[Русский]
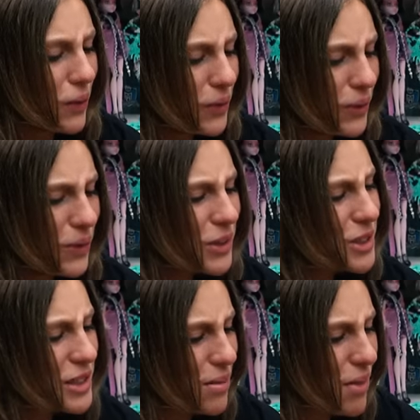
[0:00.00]
Он
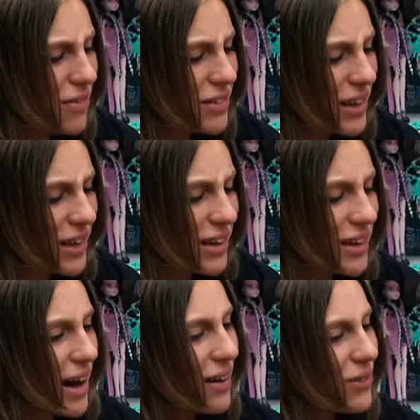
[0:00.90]
очень забавный, и
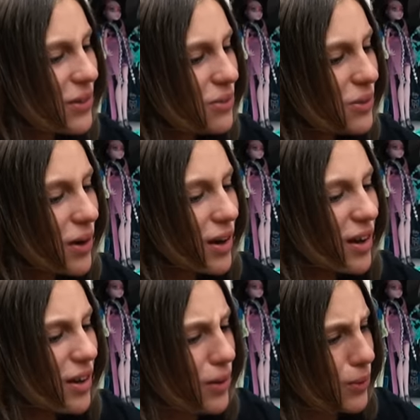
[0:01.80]
как у него
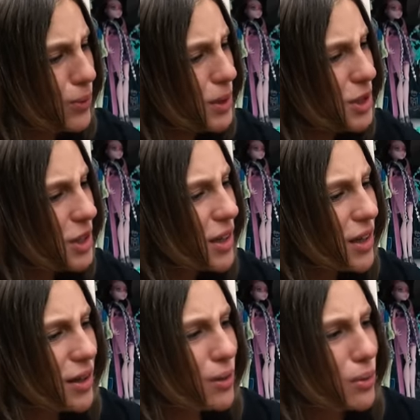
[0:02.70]

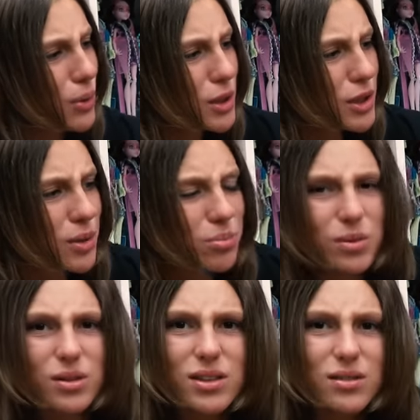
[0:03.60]
ручки и ножки
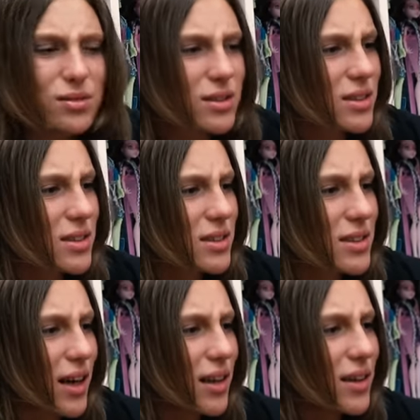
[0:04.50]
просто вот
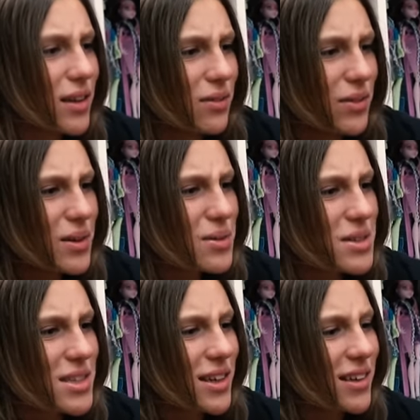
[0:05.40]
странно
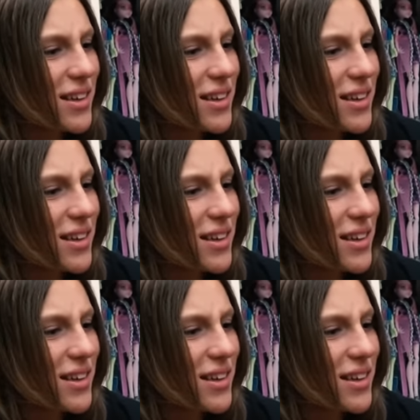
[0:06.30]
движутся.